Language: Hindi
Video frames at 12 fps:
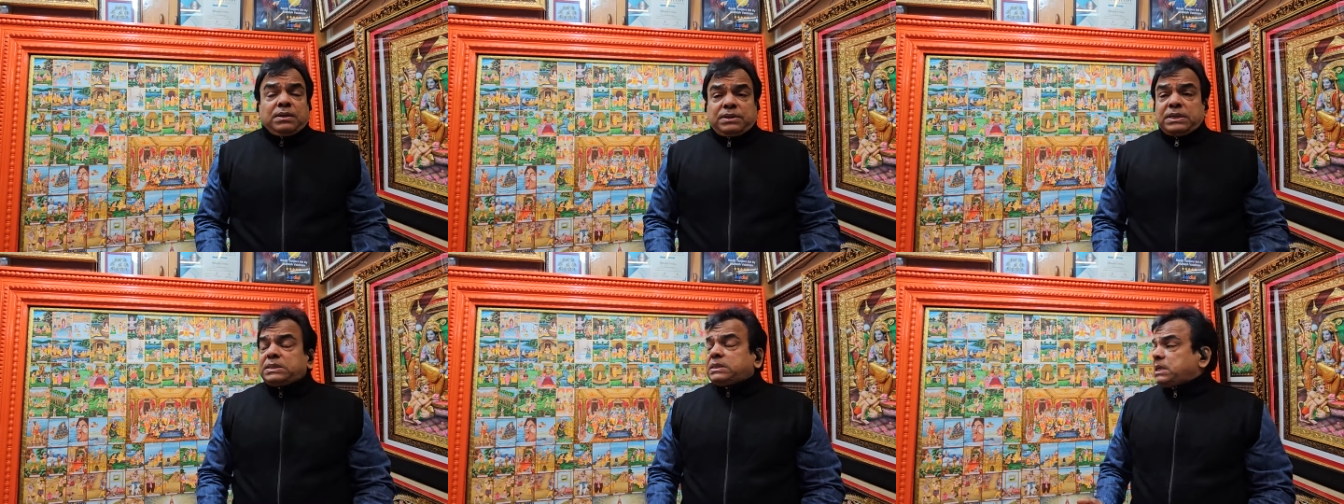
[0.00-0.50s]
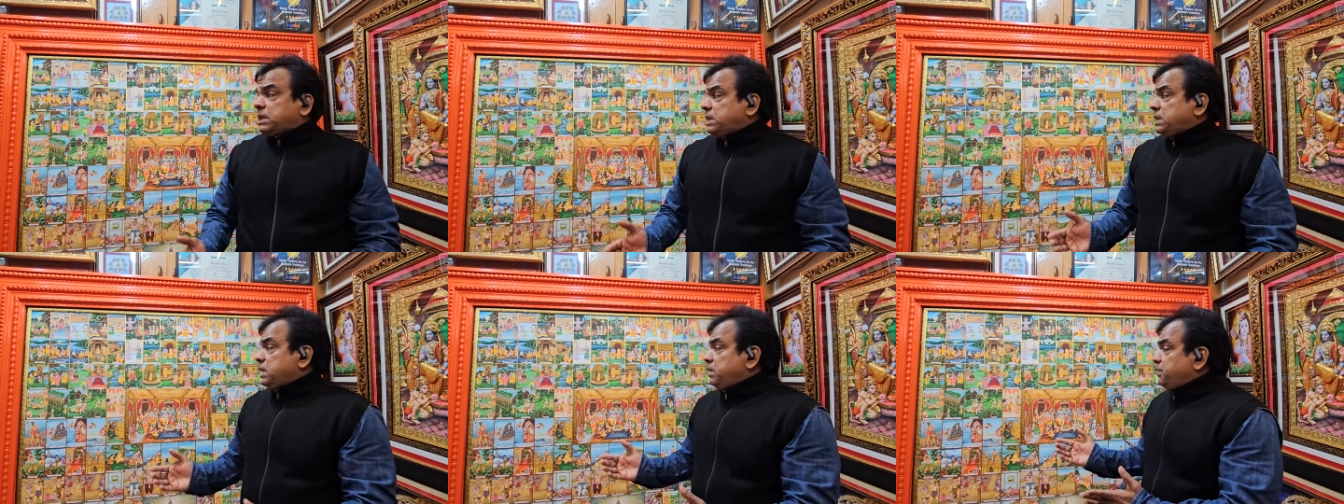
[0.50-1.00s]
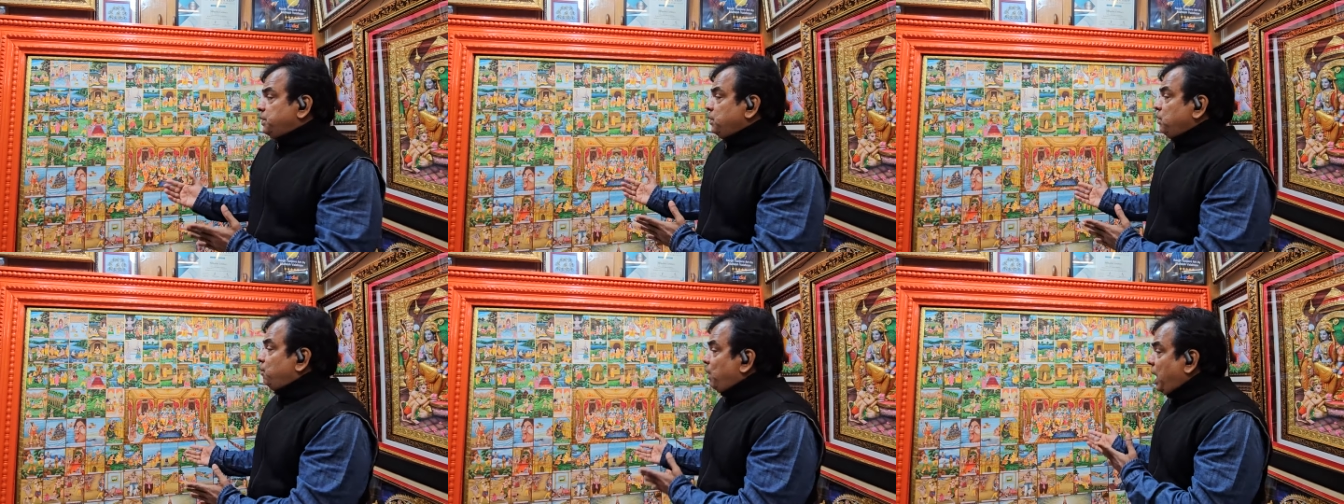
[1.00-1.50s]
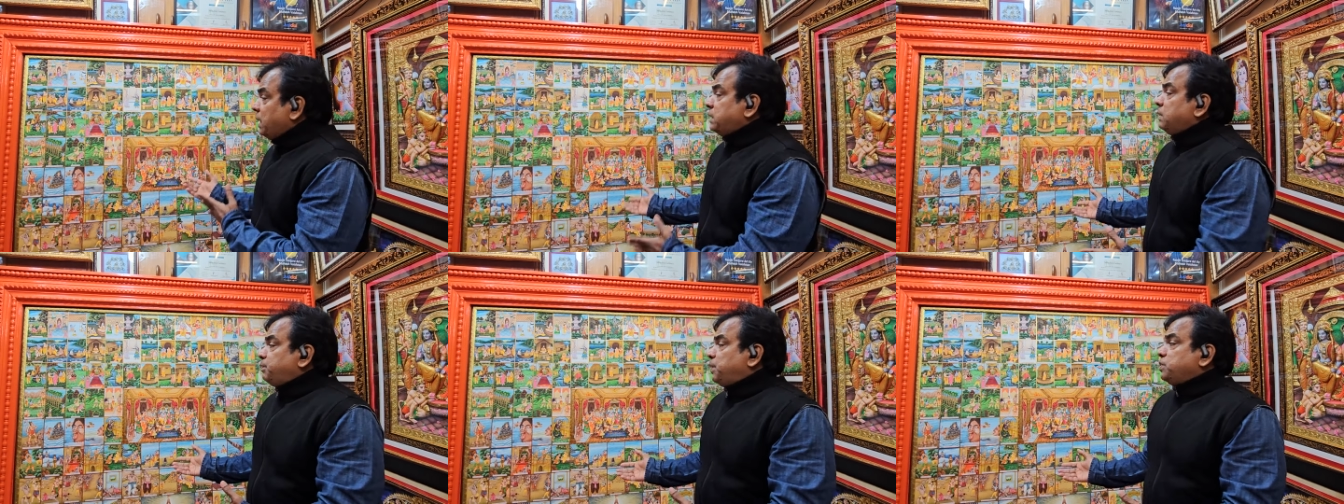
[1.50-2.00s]
जिससे कि ये वीडियो वहां
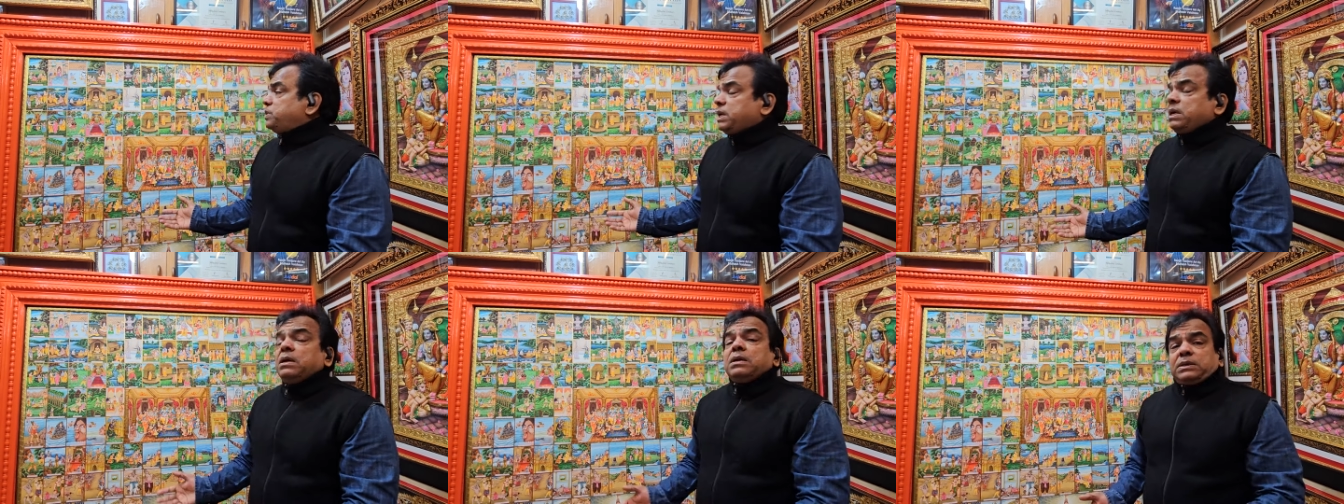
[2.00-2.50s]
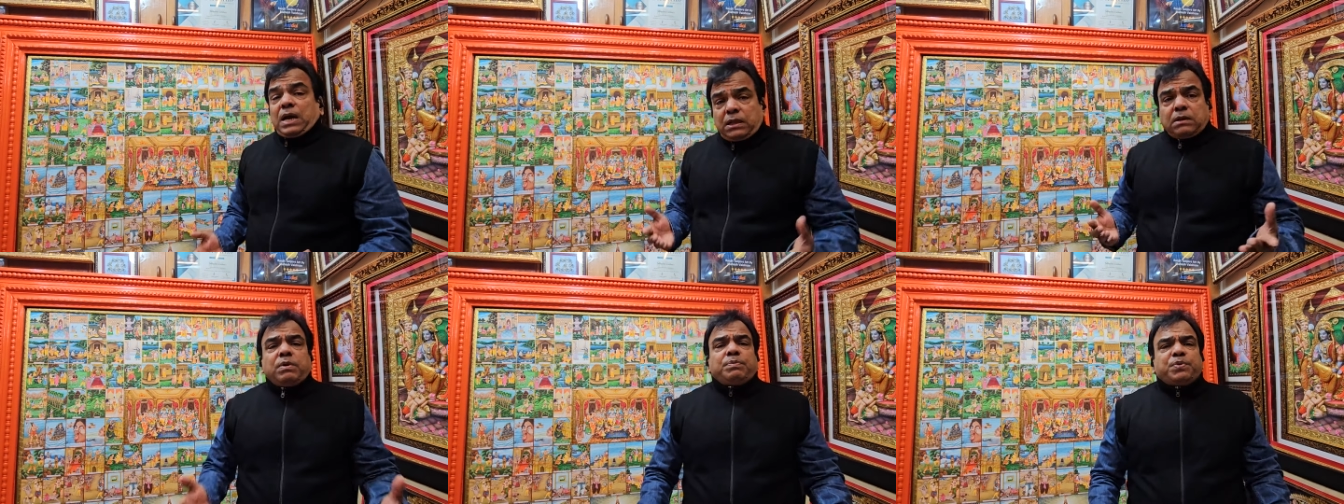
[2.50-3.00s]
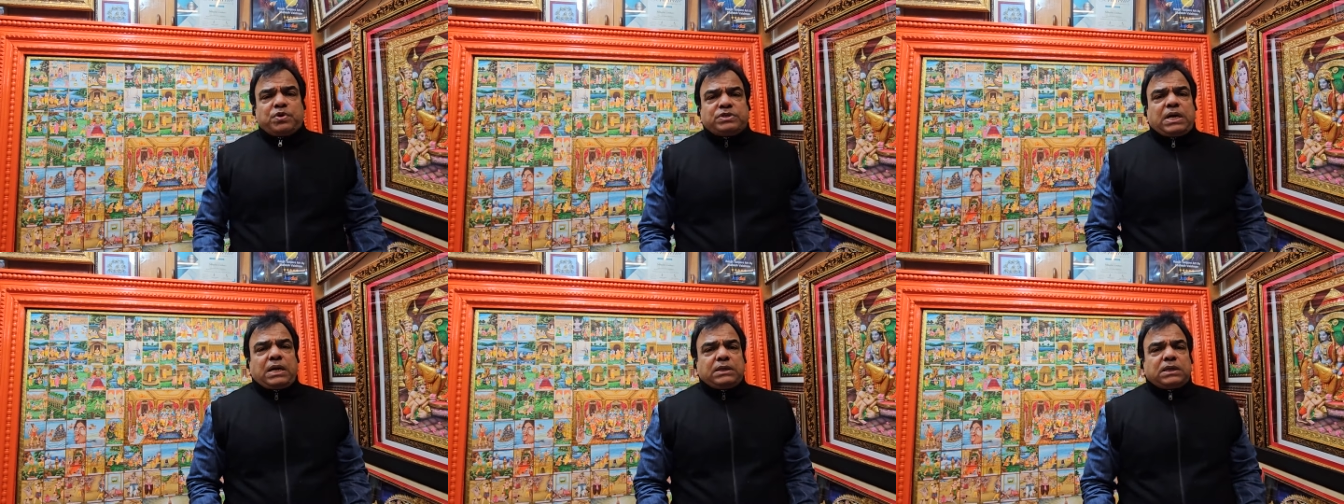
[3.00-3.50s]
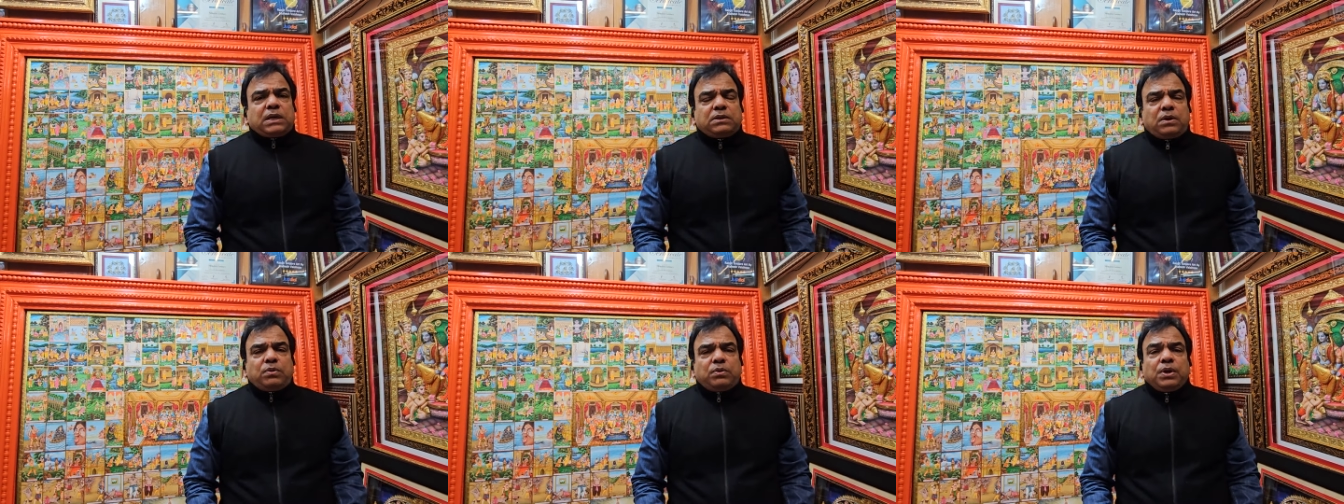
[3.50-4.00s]
तक पहुंचे जहां तक मैं पहुंचाना चाहता
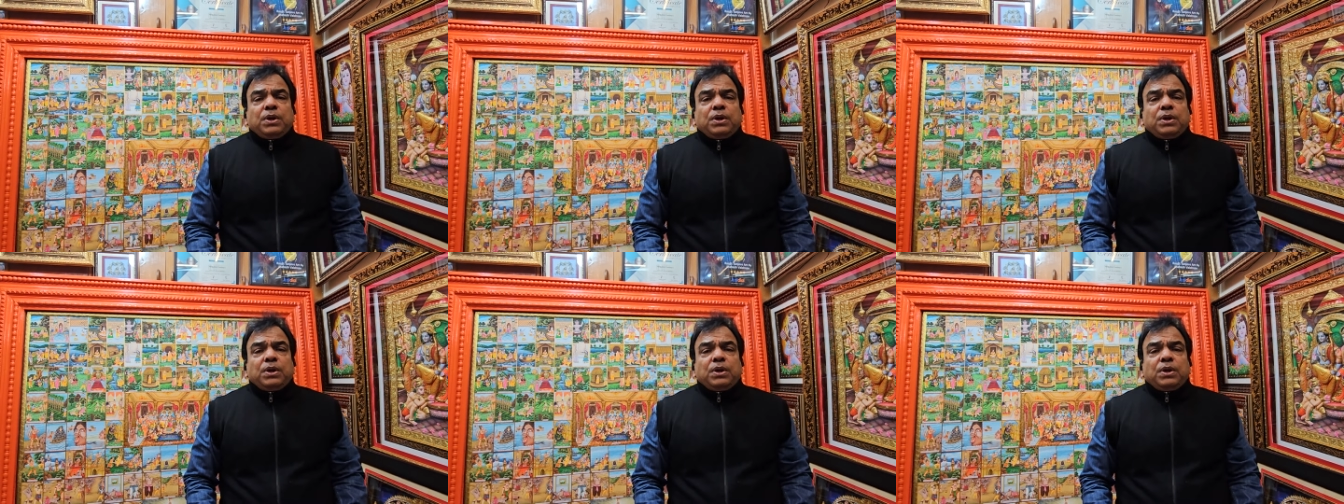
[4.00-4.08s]
हूं